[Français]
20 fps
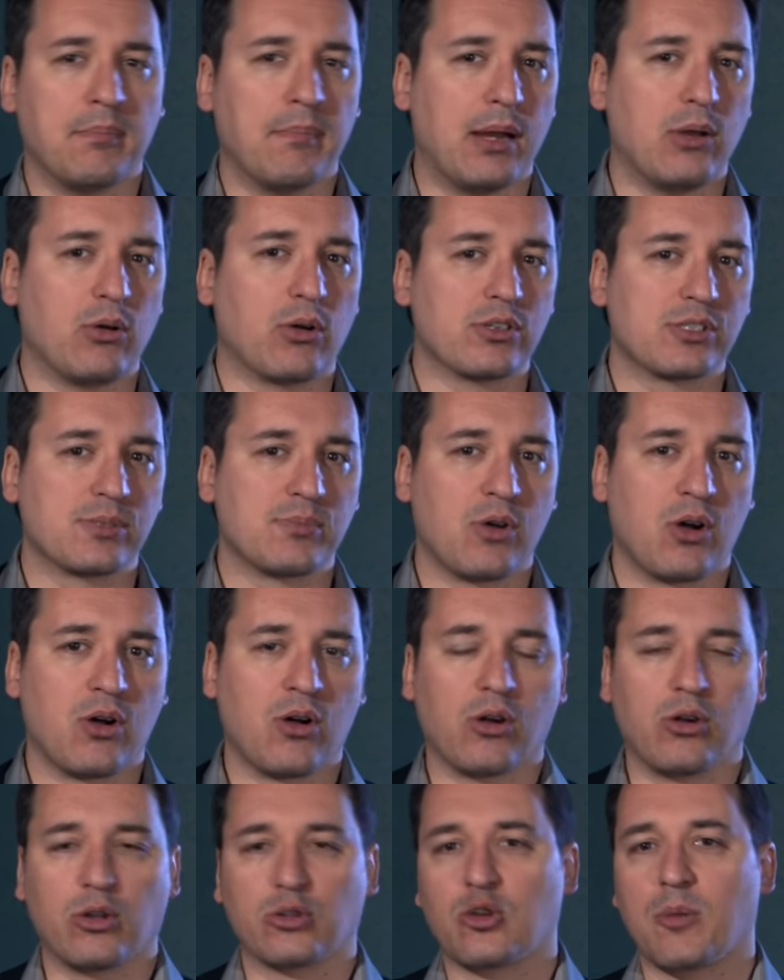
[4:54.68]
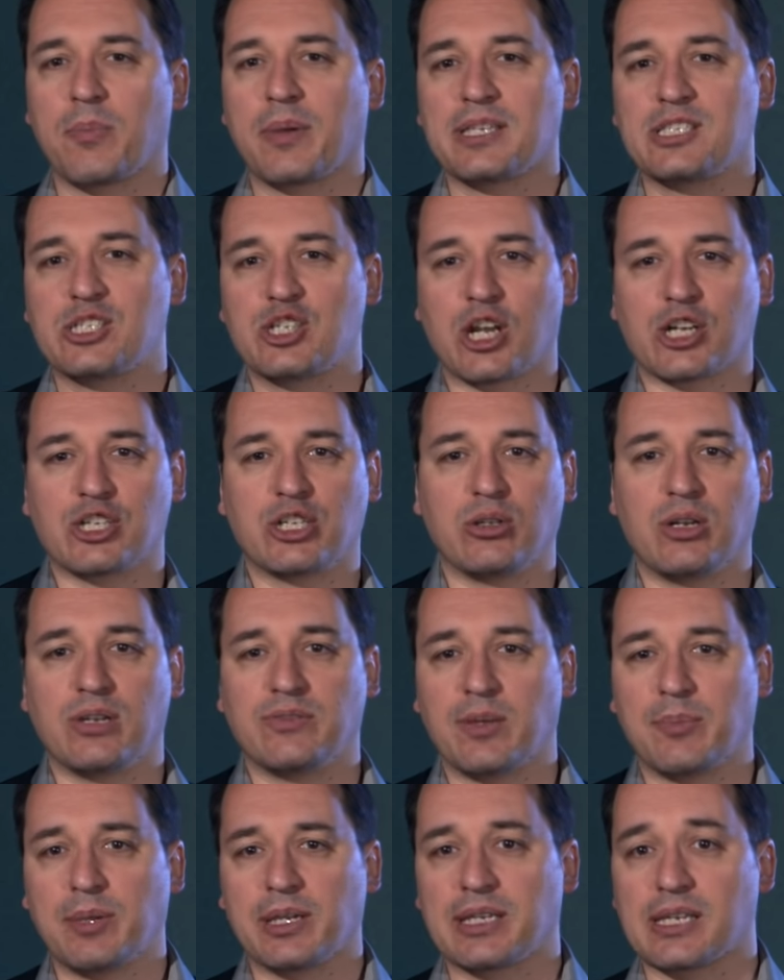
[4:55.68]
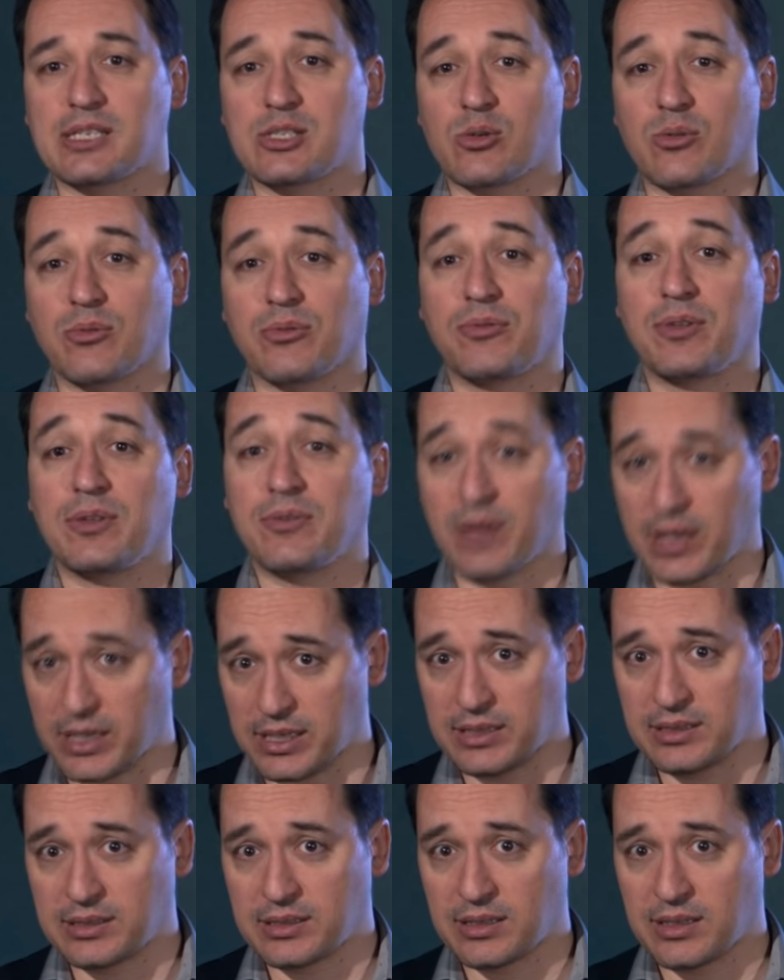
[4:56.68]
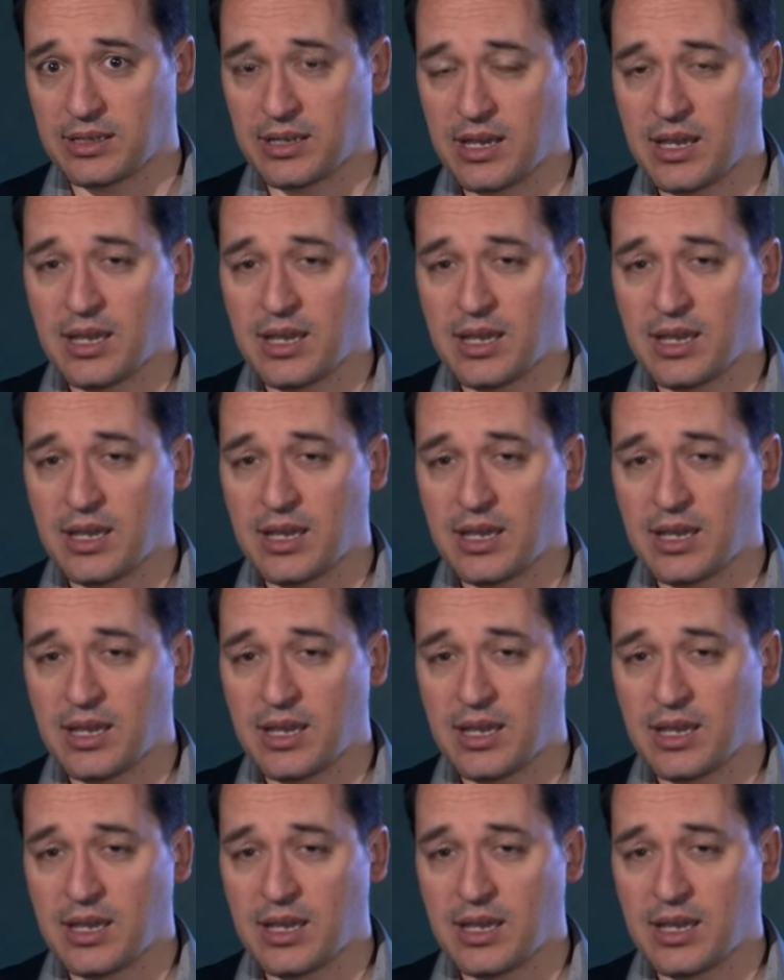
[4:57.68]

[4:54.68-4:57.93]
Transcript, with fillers: Malheureusement, l'entreprise chargée de la fabrication fait faillite,